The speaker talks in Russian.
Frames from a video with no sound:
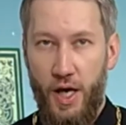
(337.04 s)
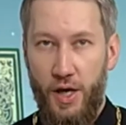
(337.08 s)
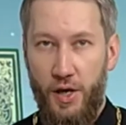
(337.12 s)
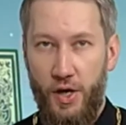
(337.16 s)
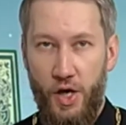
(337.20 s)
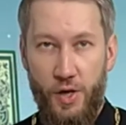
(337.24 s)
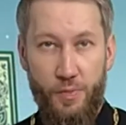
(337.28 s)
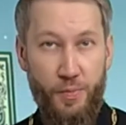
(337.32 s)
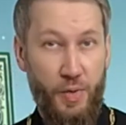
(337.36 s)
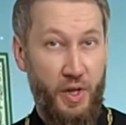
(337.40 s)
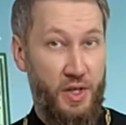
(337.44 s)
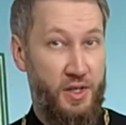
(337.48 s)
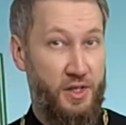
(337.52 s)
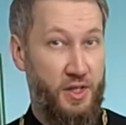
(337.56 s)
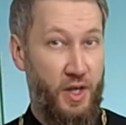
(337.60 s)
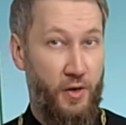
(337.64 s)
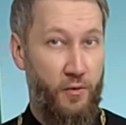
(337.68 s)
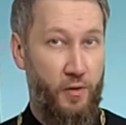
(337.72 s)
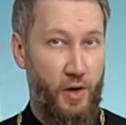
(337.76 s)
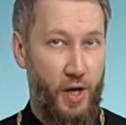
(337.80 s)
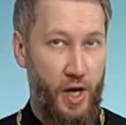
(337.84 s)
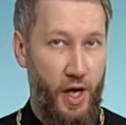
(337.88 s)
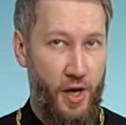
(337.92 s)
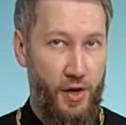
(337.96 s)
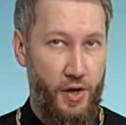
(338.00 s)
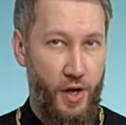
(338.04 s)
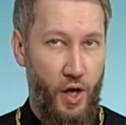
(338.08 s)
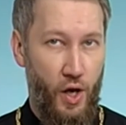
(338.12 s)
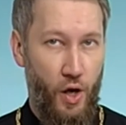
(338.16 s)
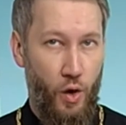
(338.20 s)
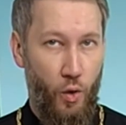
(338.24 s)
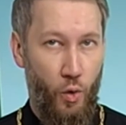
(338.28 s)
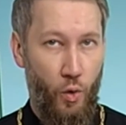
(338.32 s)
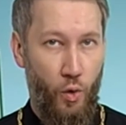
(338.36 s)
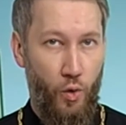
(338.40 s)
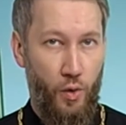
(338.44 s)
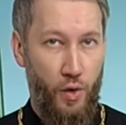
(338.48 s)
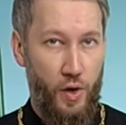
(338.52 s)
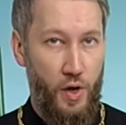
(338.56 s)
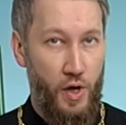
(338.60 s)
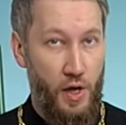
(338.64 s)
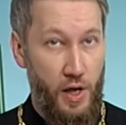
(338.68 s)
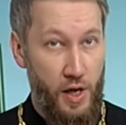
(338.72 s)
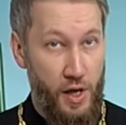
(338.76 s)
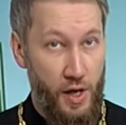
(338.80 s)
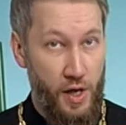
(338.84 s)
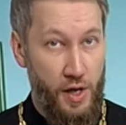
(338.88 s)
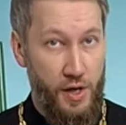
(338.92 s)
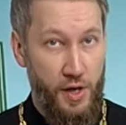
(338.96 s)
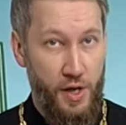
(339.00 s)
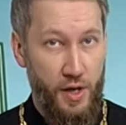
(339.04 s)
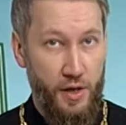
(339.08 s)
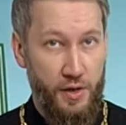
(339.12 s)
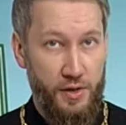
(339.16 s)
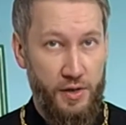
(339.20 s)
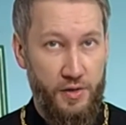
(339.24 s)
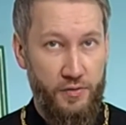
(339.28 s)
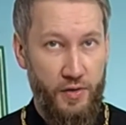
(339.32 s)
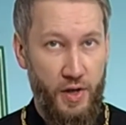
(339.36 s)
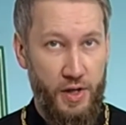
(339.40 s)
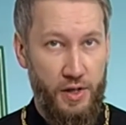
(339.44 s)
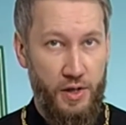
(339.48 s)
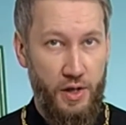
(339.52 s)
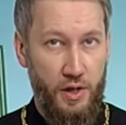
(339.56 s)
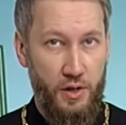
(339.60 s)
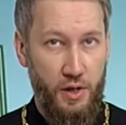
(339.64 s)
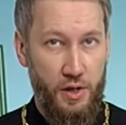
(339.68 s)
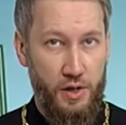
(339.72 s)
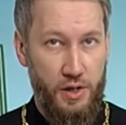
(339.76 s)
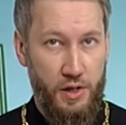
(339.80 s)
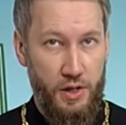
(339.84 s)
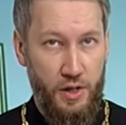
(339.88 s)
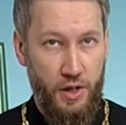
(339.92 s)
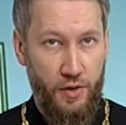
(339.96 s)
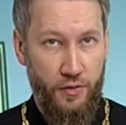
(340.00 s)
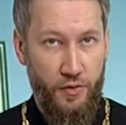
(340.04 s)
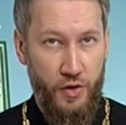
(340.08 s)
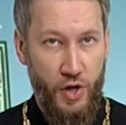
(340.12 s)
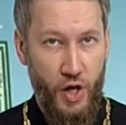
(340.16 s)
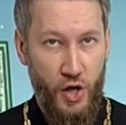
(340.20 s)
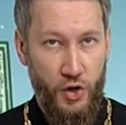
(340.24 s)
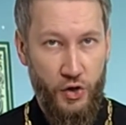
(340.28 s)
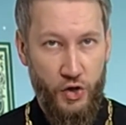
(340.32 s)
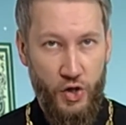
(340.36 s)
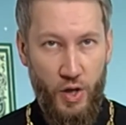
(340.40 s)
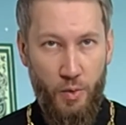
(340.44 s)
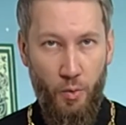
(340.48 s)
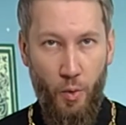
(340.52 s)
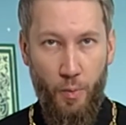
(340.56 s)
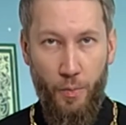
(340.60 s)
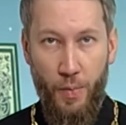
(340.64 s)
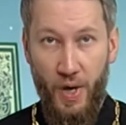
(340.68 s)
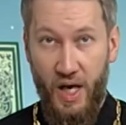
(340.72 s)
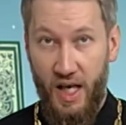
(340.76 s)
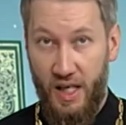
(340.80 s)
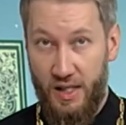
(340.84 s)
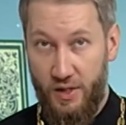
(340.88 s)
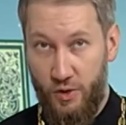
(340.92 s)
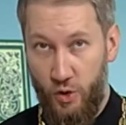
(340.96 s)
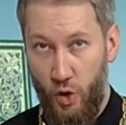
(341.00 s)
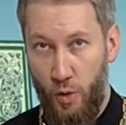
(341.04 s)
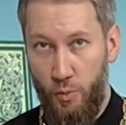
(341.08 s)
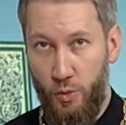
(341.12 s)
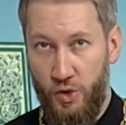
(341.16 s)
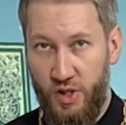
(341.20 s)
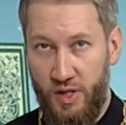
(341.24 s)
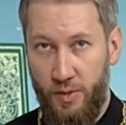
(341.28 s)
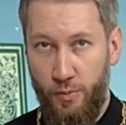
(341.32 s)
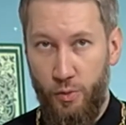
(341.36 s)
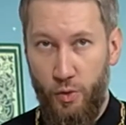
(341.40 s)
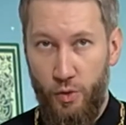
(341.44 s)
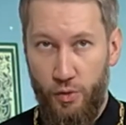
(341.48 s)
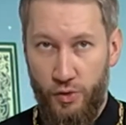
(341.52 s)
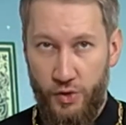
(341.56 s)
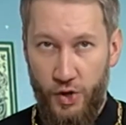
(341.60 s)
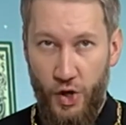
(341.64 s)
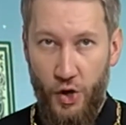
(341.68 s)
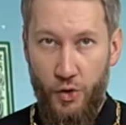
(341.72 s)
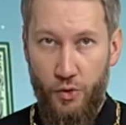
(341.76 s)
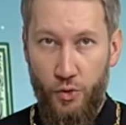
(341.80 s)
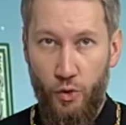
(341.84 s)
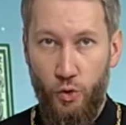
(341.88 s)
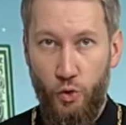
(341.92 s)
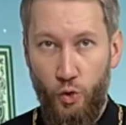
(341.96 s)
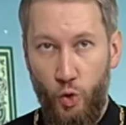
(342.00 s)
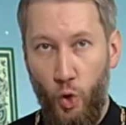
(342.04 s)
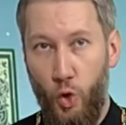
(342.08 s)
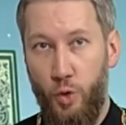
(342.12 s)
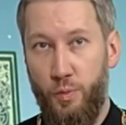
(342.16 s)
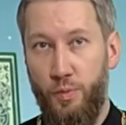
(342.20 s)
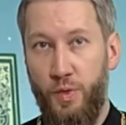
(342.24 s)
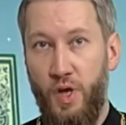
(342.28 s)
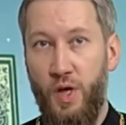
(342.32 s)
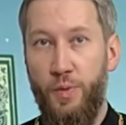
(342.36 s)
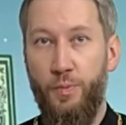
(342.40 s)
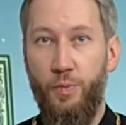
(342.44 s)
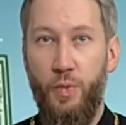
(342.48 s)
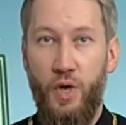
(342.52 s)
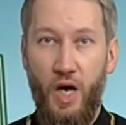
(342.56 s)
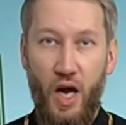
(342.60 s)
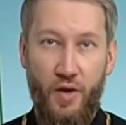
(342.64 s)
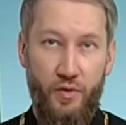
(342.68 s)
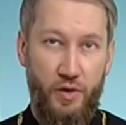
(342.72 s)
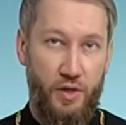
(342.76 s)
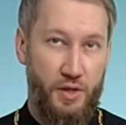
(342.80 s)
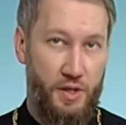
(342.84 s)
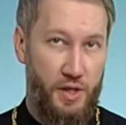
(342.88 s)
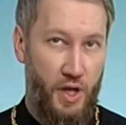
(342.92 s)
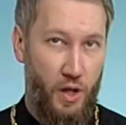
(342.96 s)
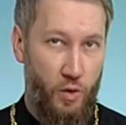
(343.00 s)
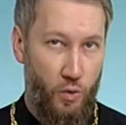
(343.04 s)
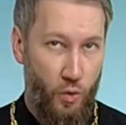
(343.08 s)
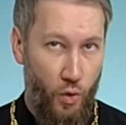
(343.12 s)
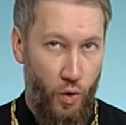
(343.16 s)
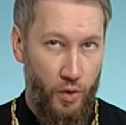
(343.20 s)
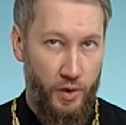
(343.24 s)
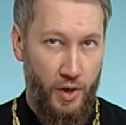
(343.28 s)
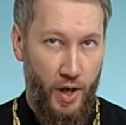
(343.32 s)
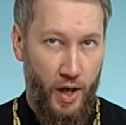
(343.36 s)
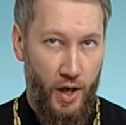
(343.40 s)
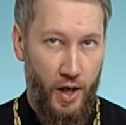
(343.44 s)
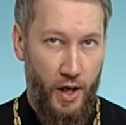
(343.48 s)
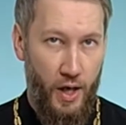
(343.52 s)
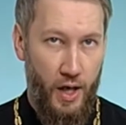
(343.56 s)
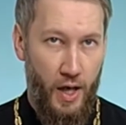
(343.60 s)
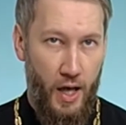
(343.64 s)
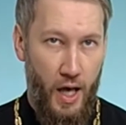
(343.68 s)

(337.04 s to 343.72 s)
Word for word: Их представление о религии сводилось к внешнему показному соблюдению норм и правил закона,